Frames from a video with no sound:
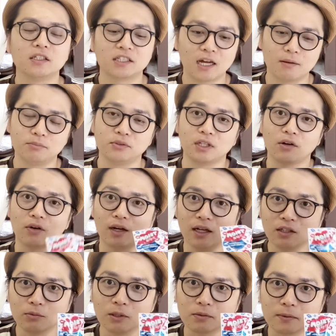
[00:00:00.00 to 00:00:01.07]
シャンプーなのか
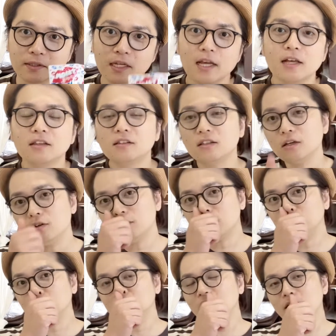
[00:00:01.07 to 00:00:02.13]
なと思います。っていう
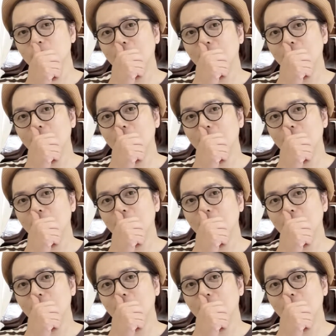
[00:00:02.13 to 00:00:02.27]
ことで、